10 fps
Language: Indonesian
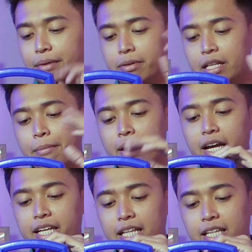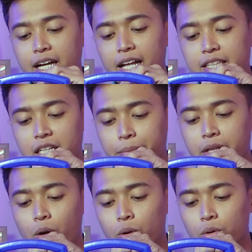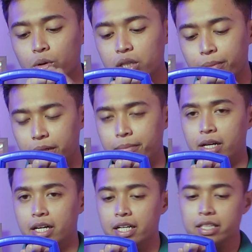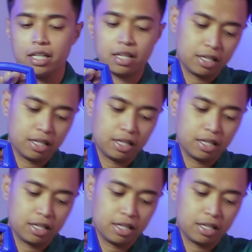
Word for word: Pertama kita tekan terlebih dahulu teman-teman